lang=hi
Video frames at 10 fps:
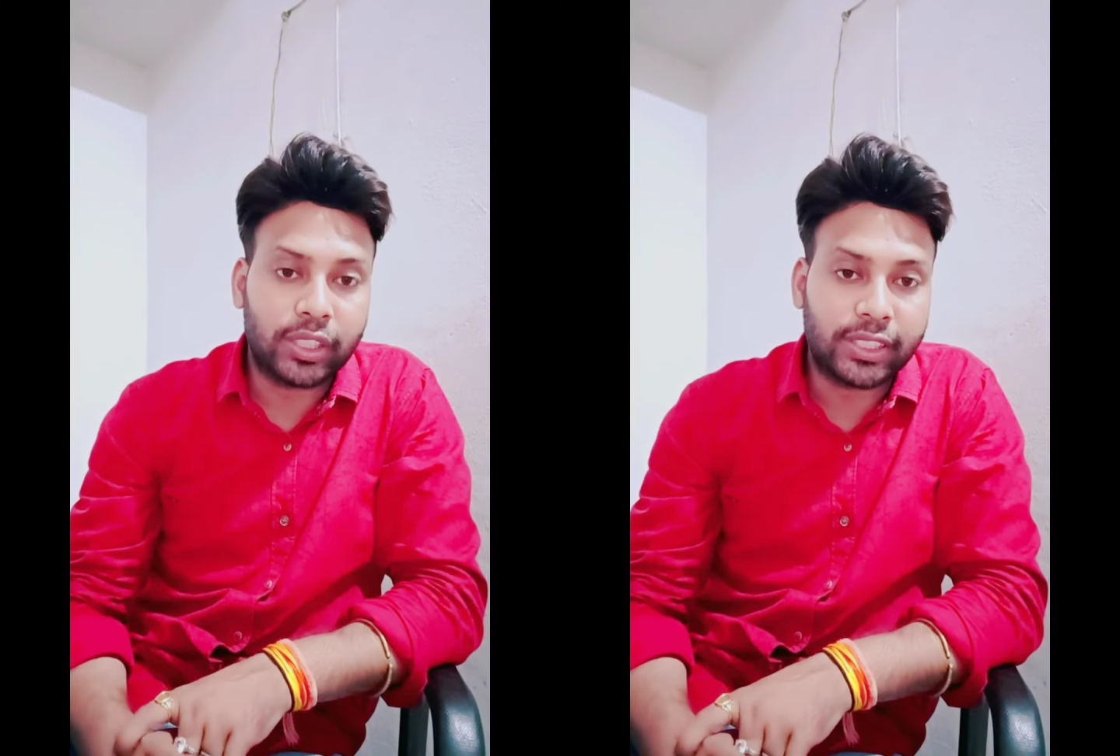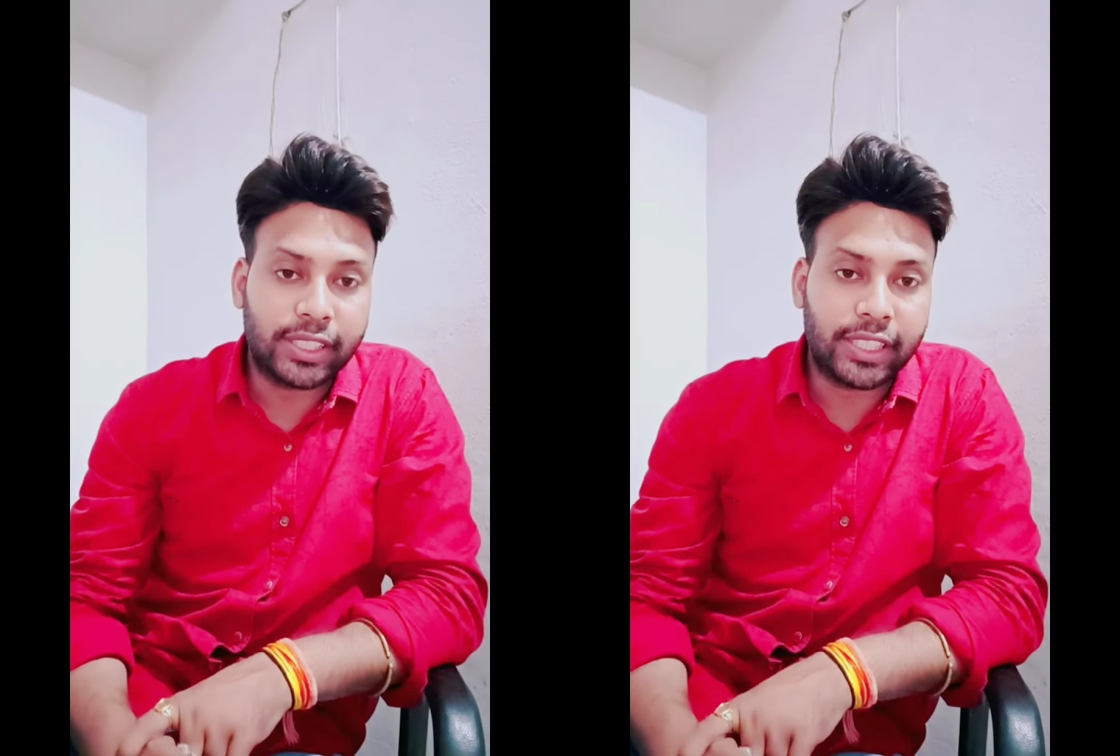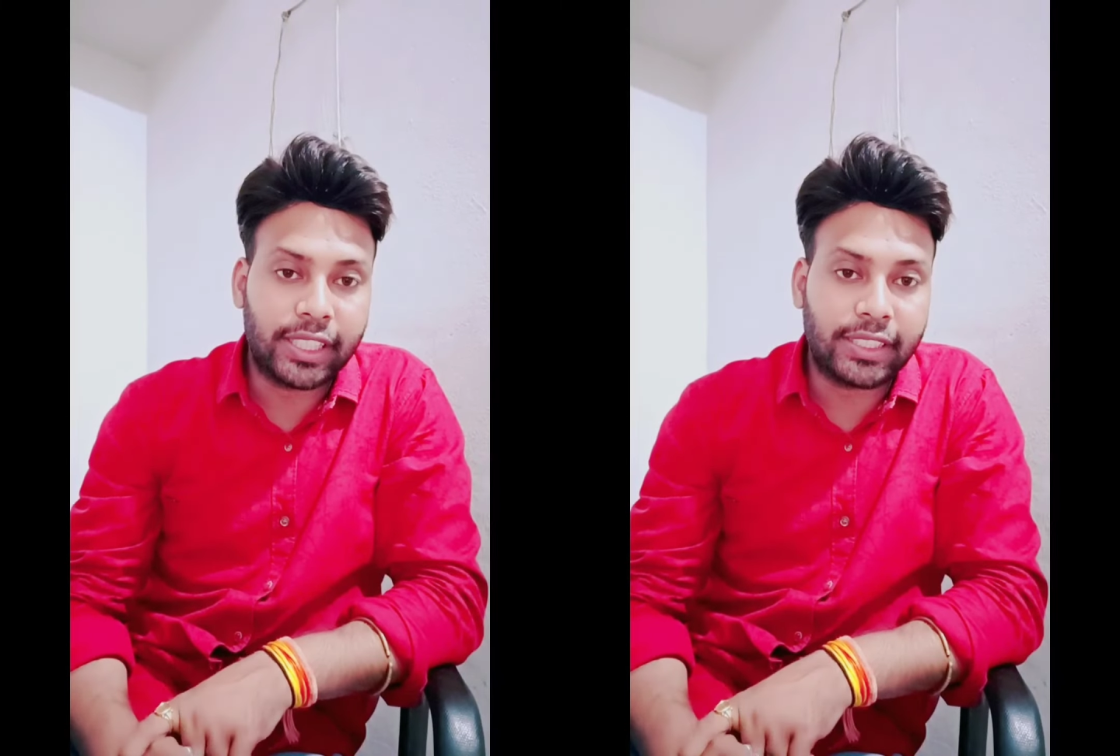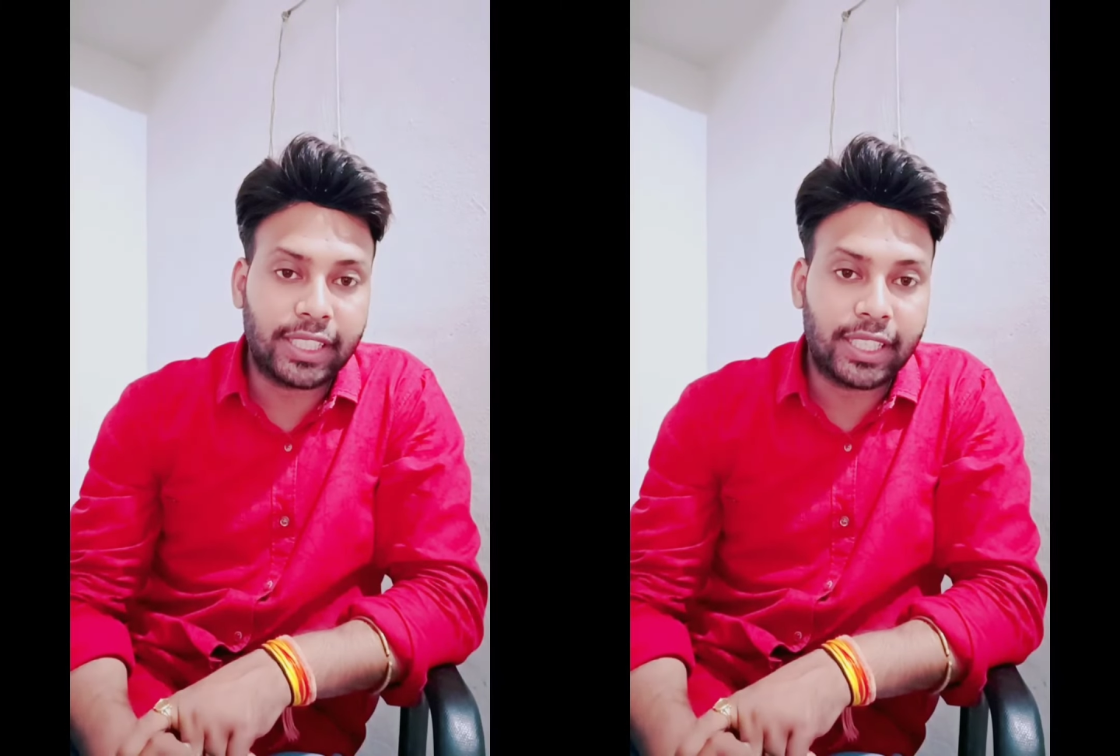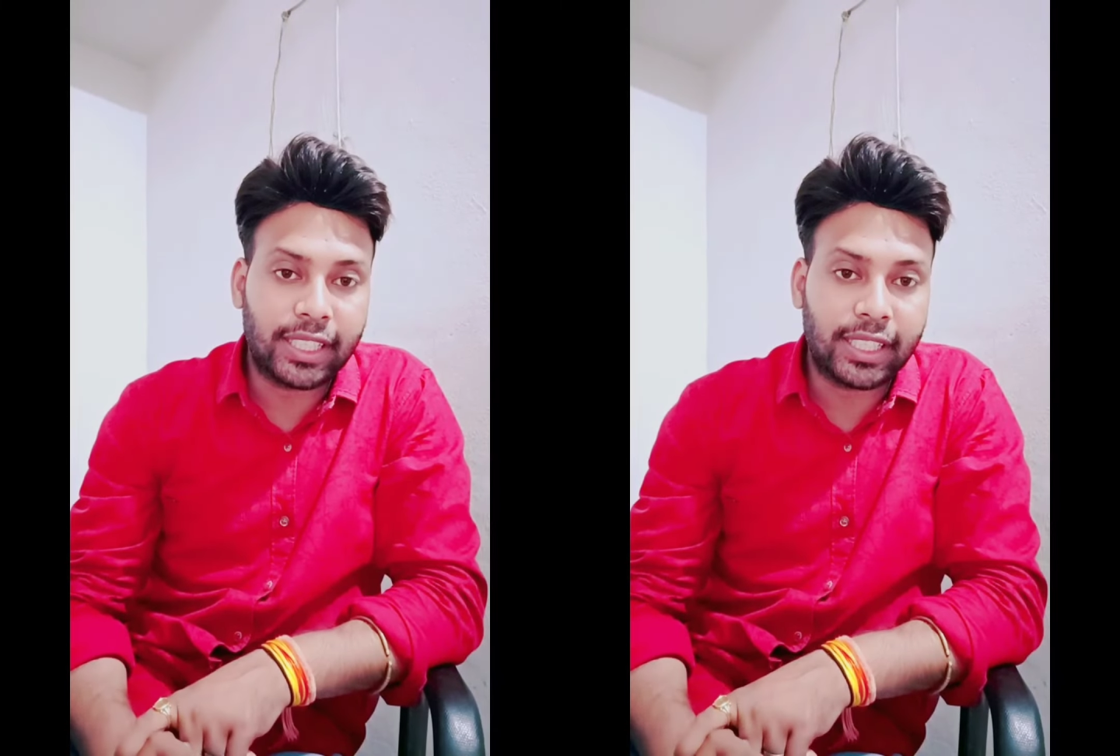किसी की नज़र
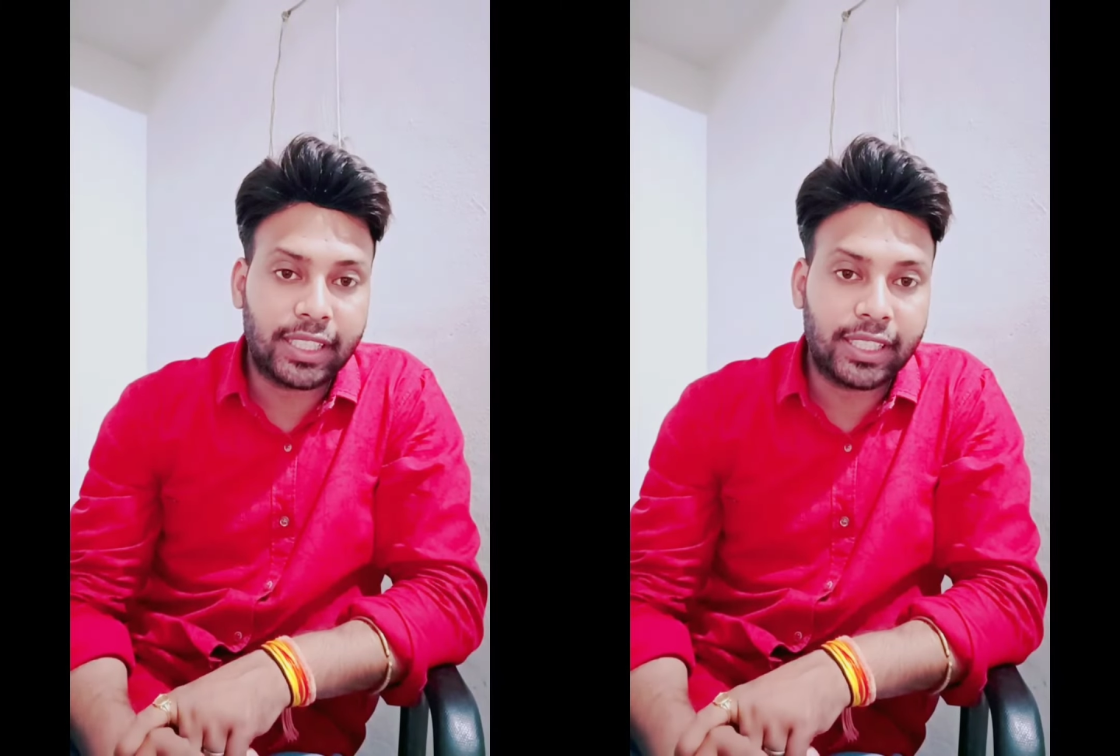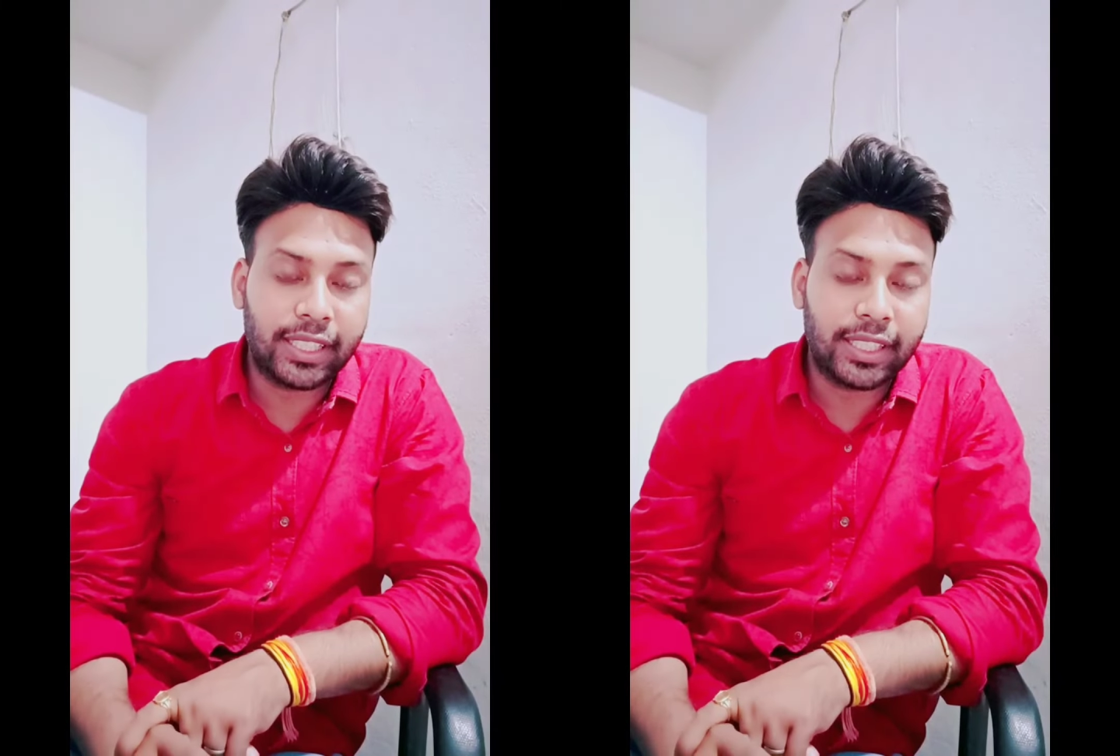लग गई है